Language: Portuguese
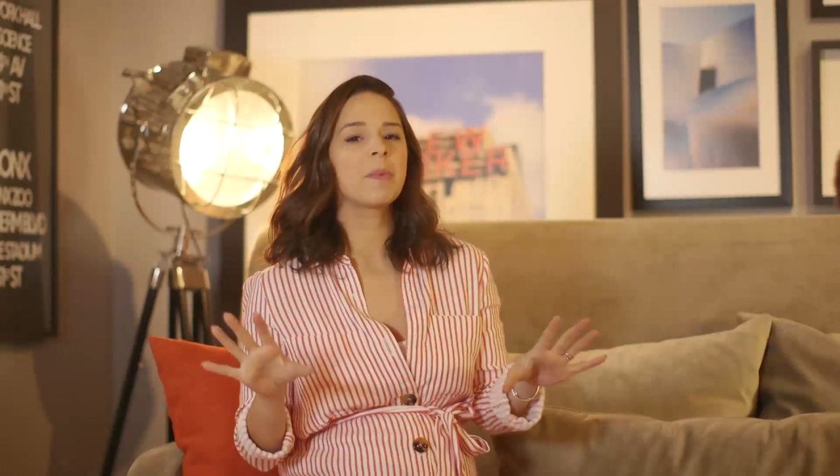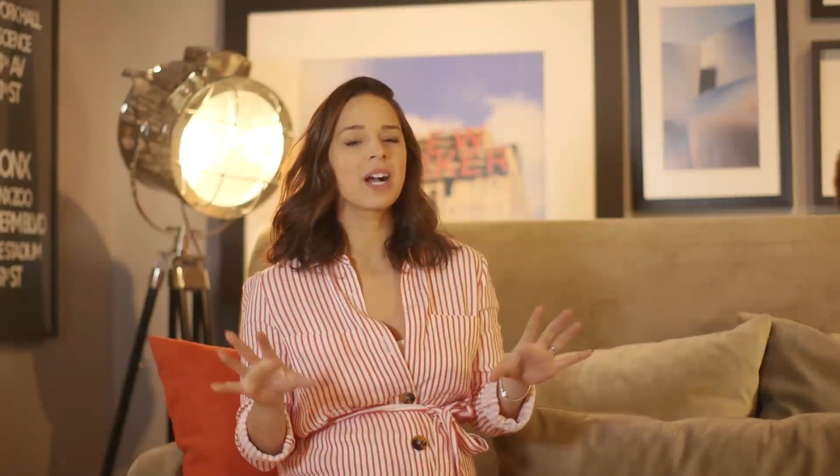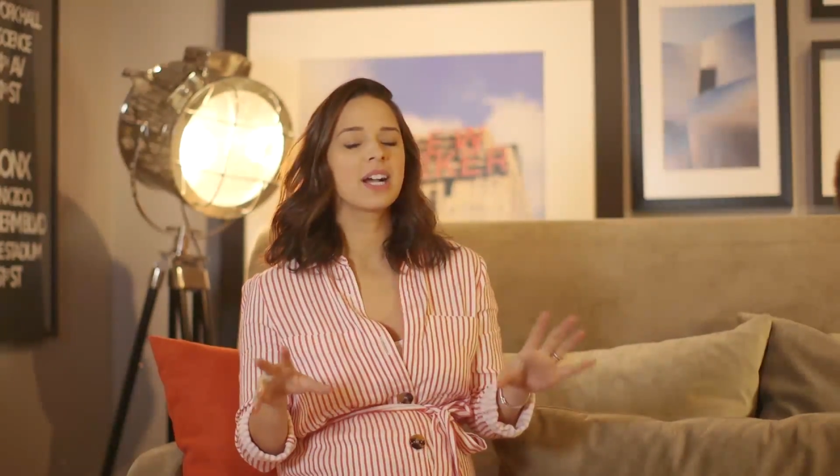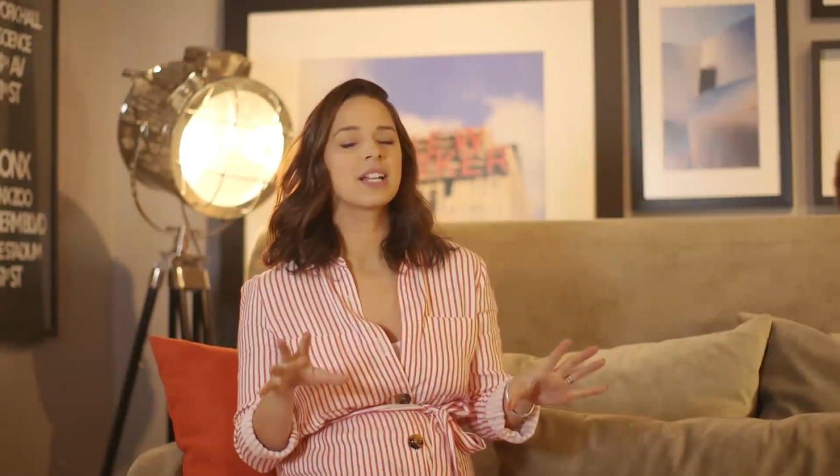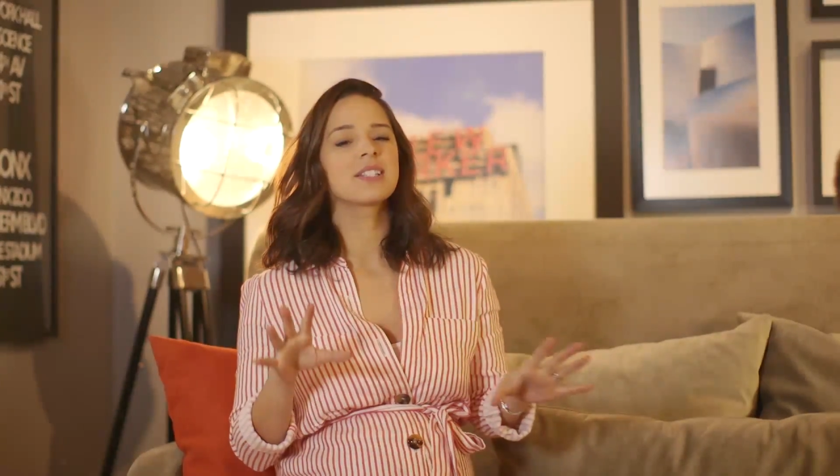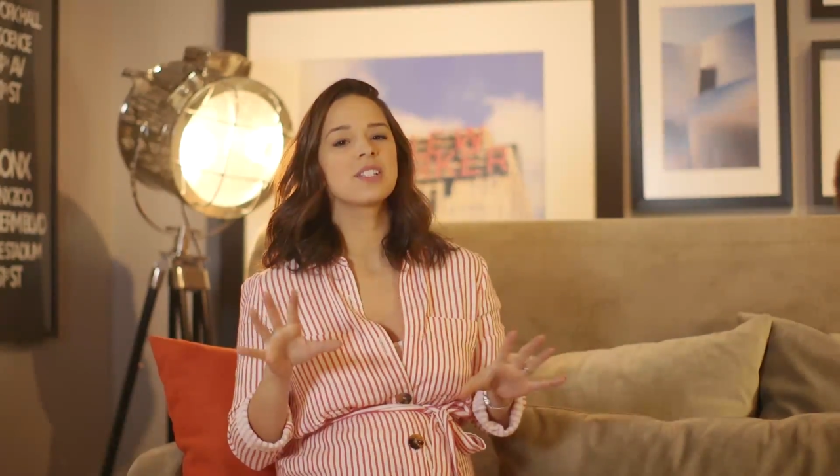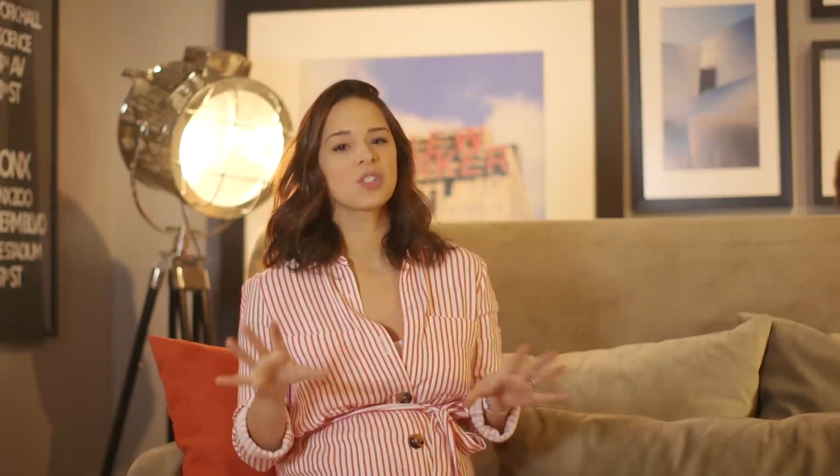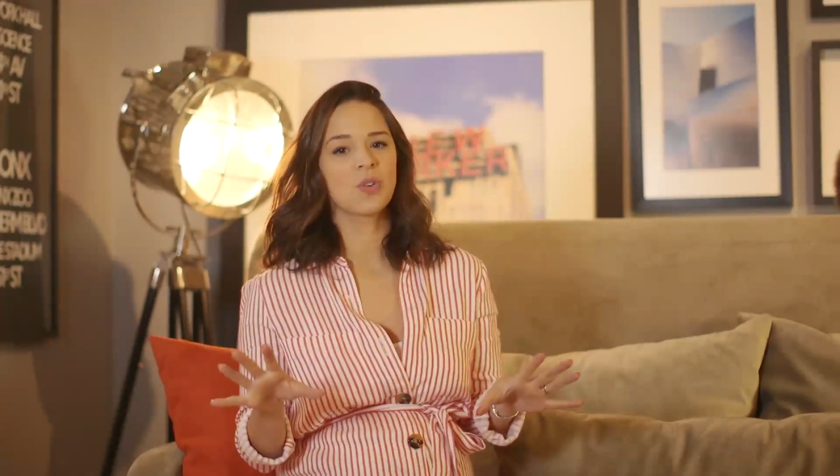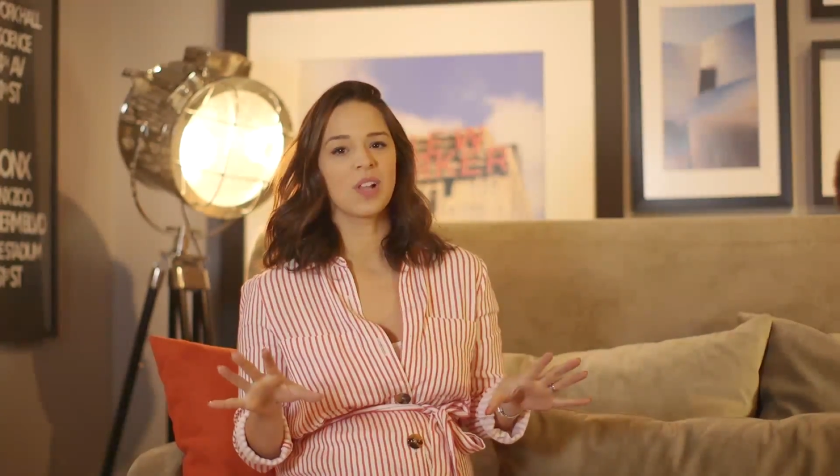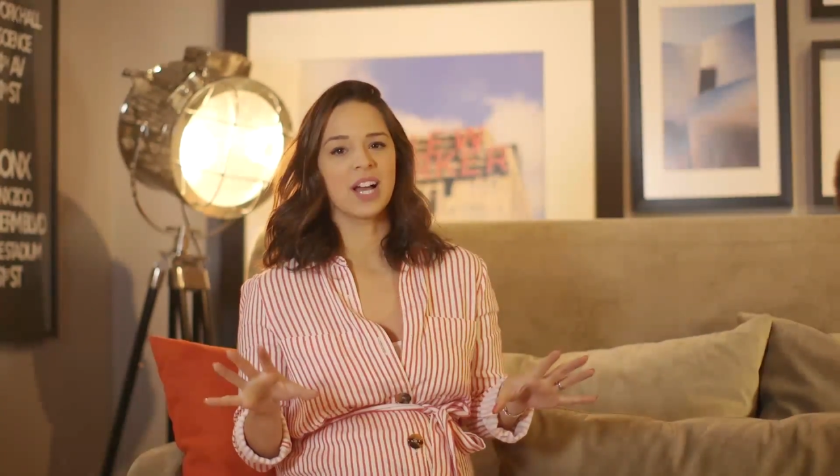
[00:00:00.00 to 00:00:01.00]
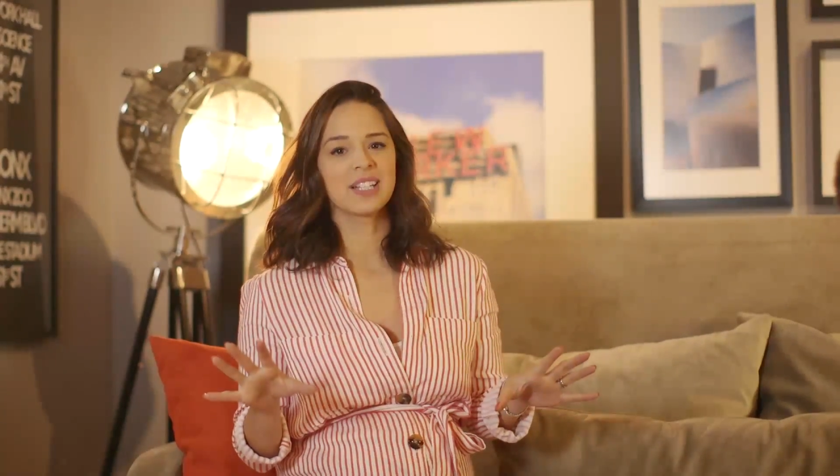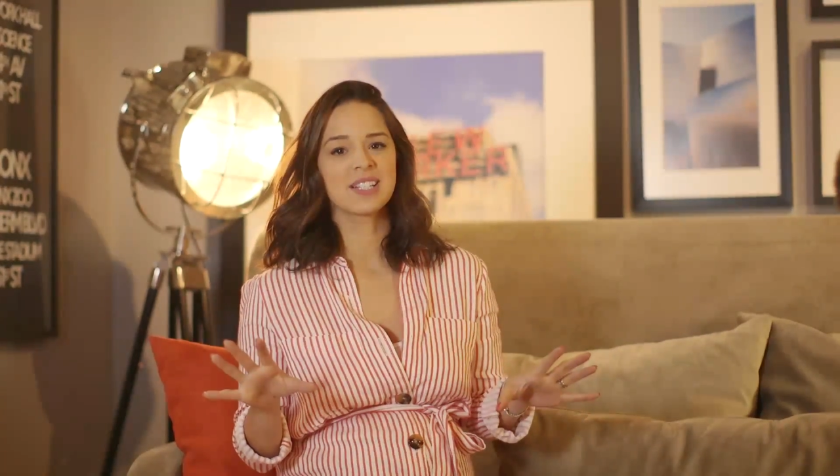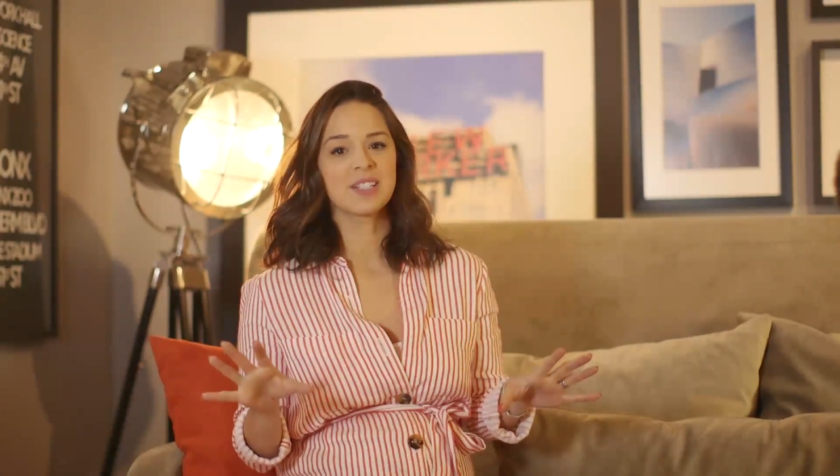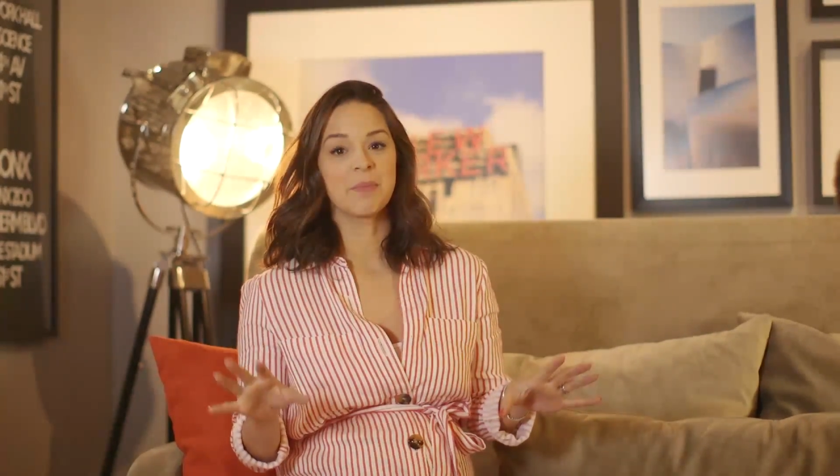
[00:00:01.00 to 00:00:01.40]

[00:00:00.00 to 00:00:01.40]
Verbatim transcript: bacanas e descoladas